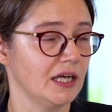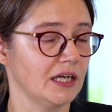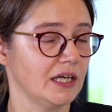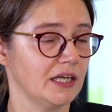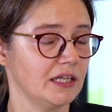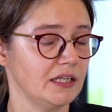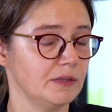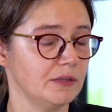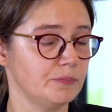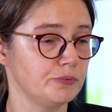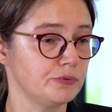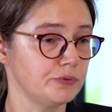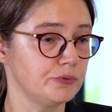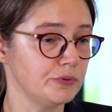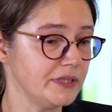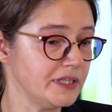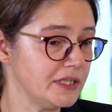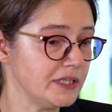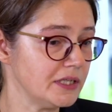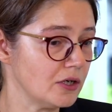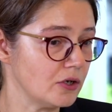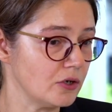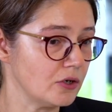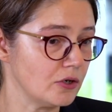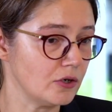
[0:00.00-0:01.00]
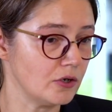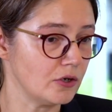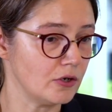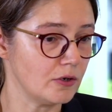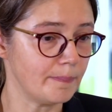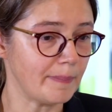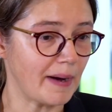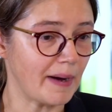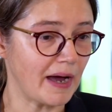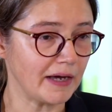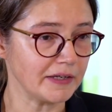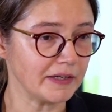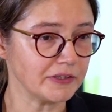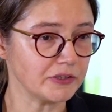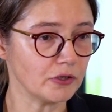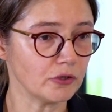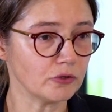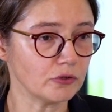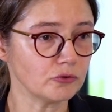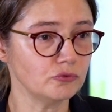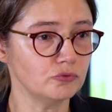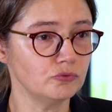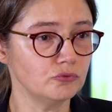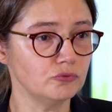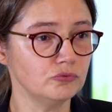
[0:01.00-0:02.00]
Et puis, euh, par
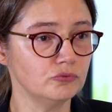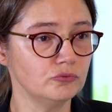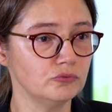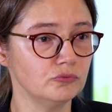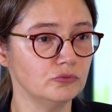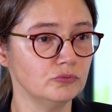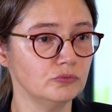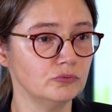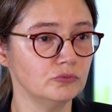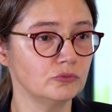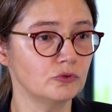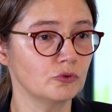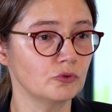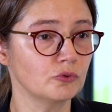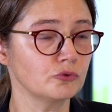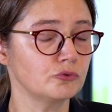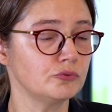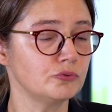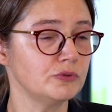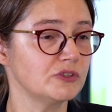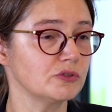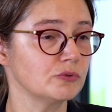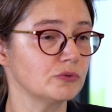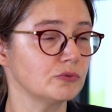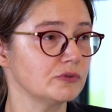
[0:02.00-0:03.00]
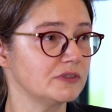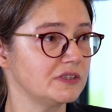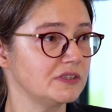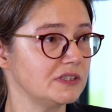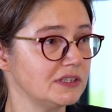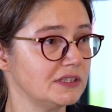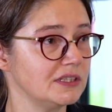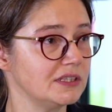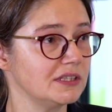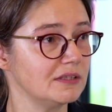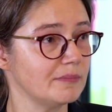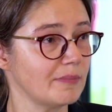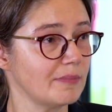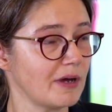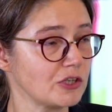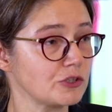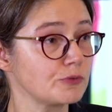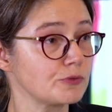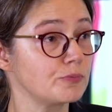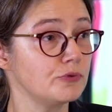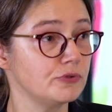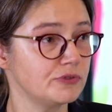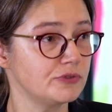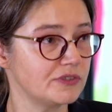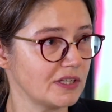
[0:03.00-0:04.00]
ailleurs, nous conduisons aussi des
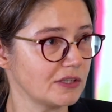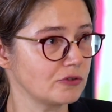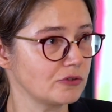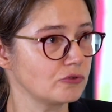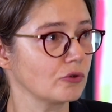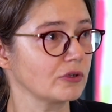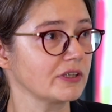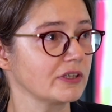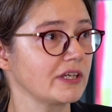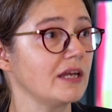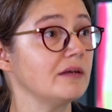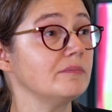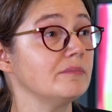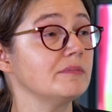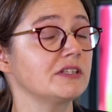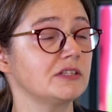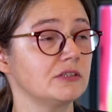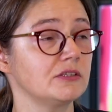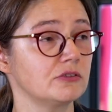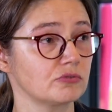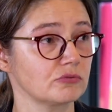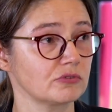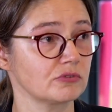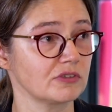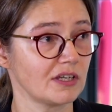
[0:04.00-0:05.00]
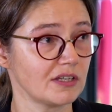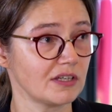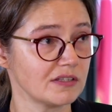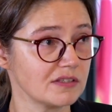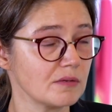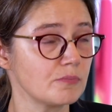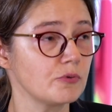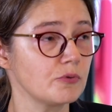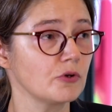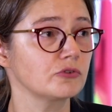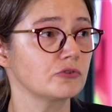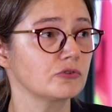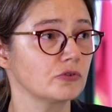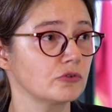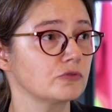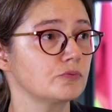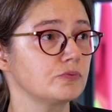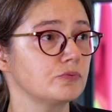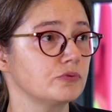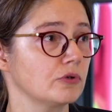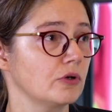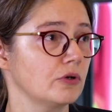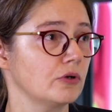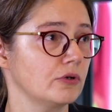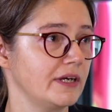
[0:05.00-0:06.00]
démarches plus sectorielles, mais qui sont très importantes
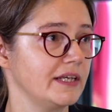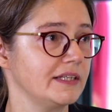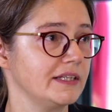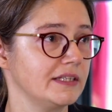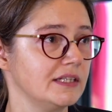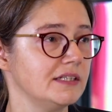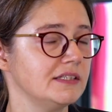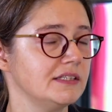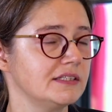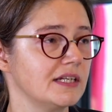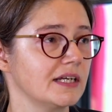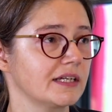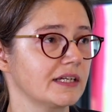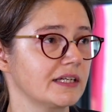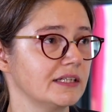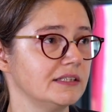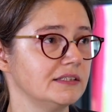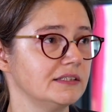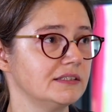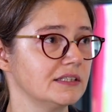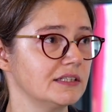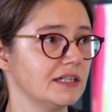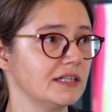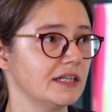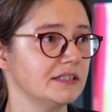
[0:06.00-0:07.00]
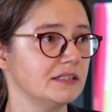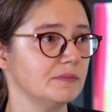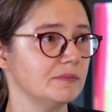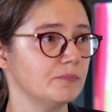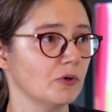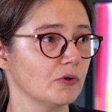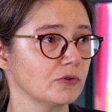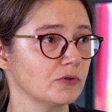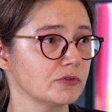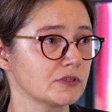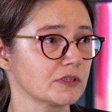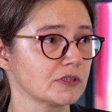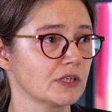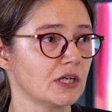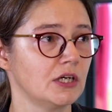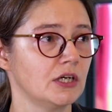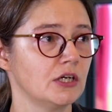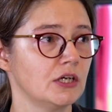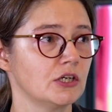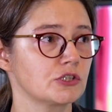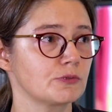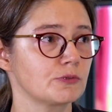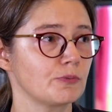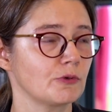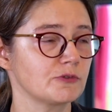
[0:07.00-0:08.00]
pour euh, l'analyse de la qualité de la dépense.
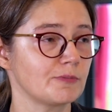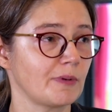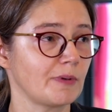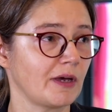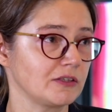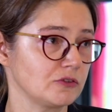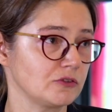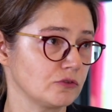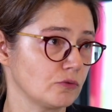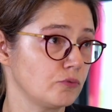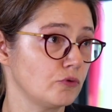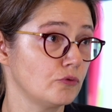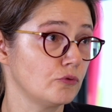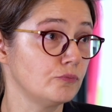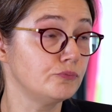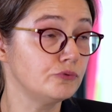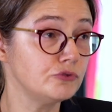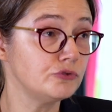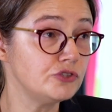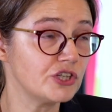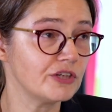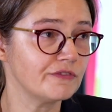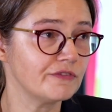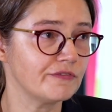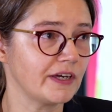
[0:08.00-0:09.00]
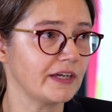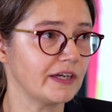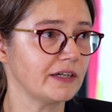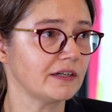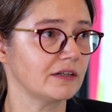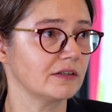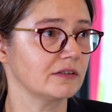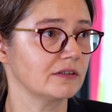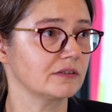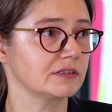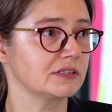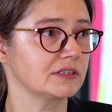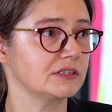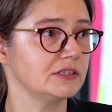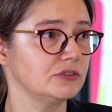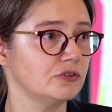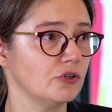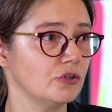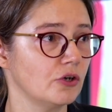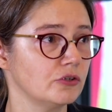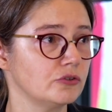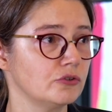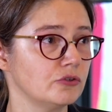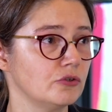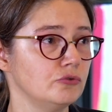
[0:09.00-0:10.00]
Je pense par exemple au budget vert, hein, qui
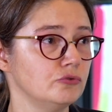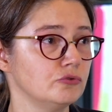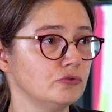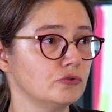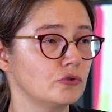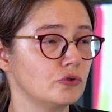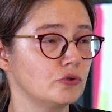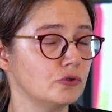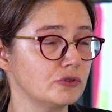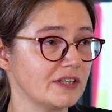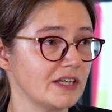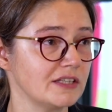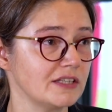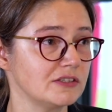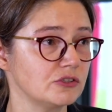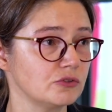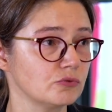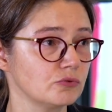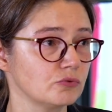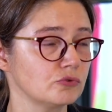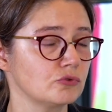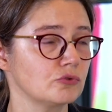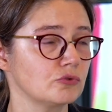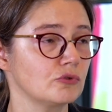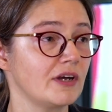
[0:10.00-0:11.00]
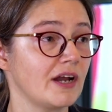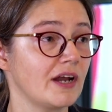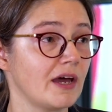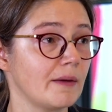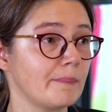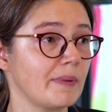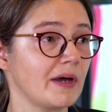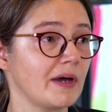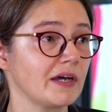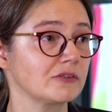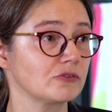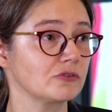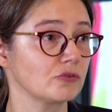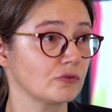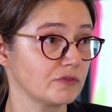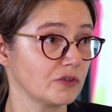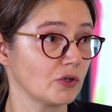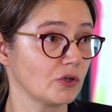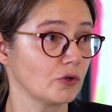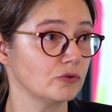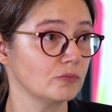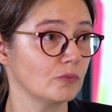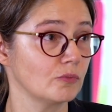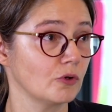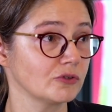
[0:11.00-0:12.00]
donne une cotation de l'impact
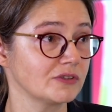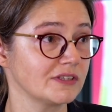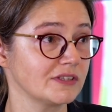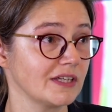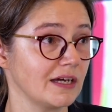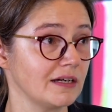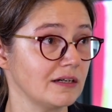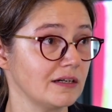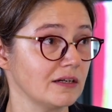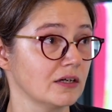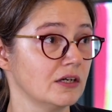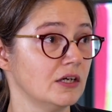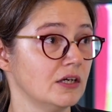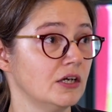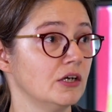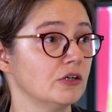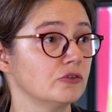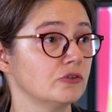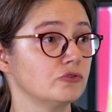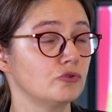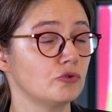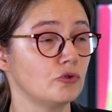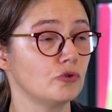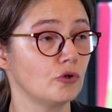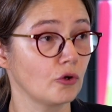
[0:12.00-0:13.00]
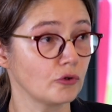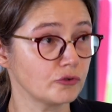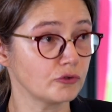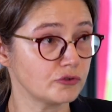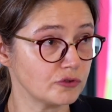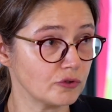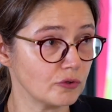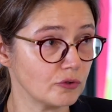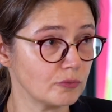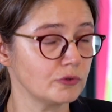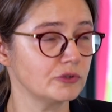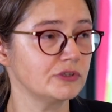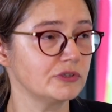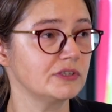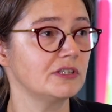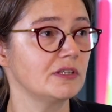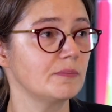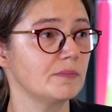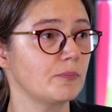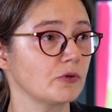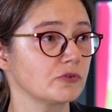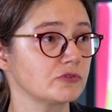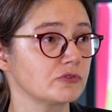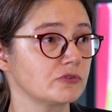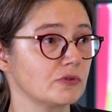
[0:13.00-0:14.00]
environnemental de l'ensemble des
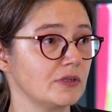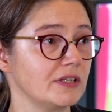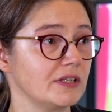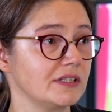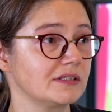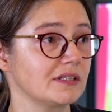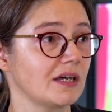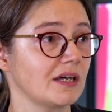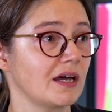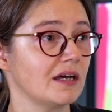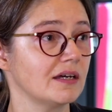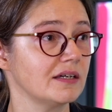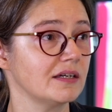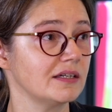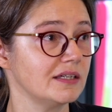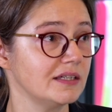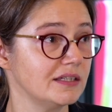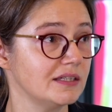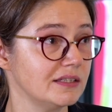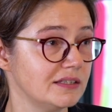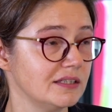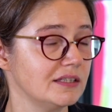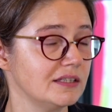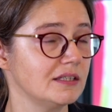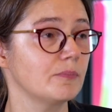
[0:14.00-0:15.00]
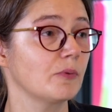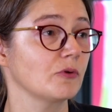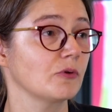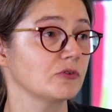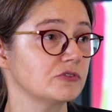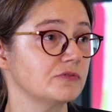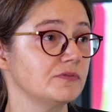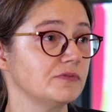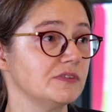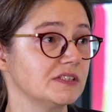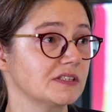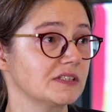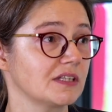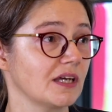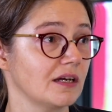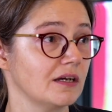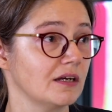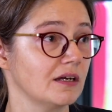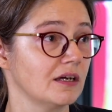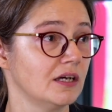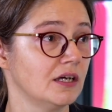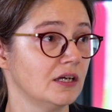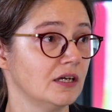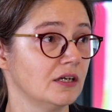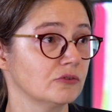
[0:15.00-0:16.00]
dépenses de l'État et des dépenses fiscales.
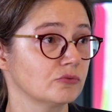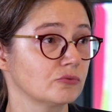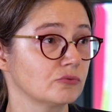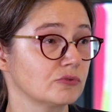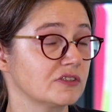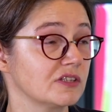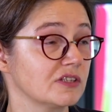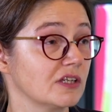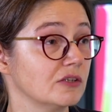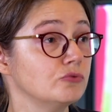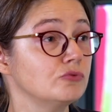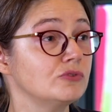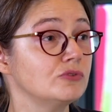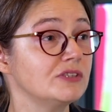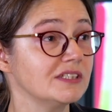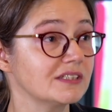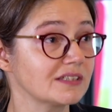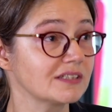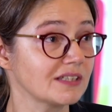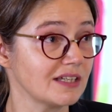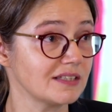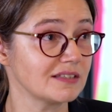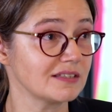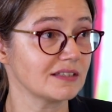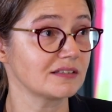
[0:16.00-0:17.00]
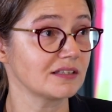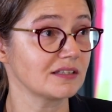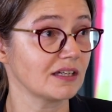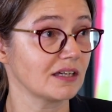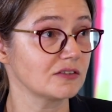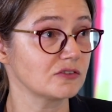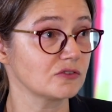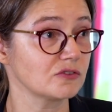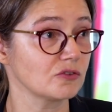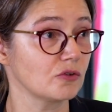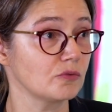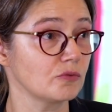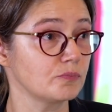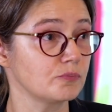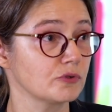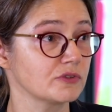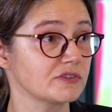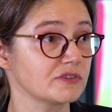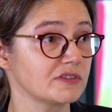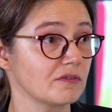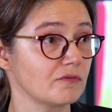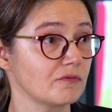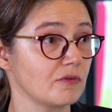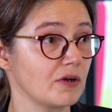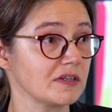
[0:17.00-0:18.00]
Donc c'est un outil très intéressant pour
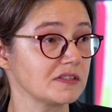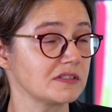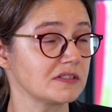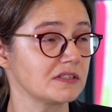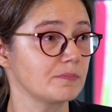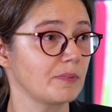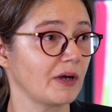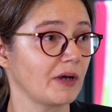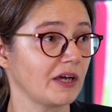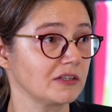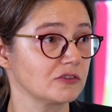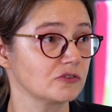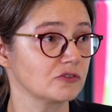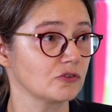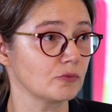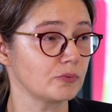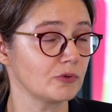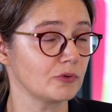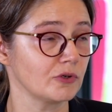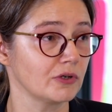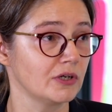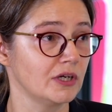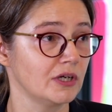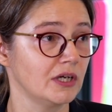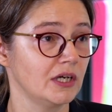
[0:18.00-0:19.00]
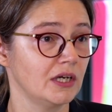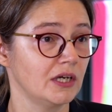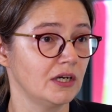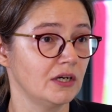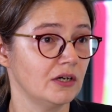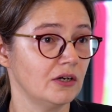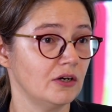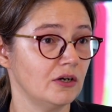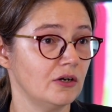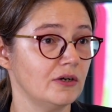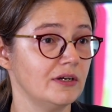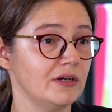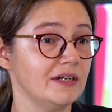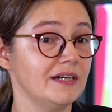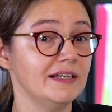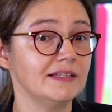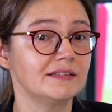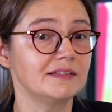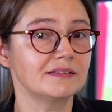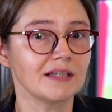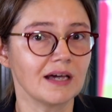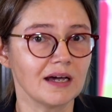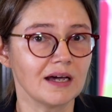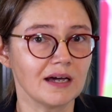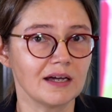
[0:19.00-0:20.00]
savoir si par exemple euh,
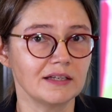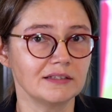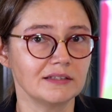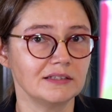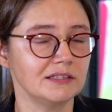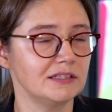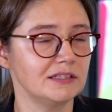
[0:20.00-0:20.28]
l'État a des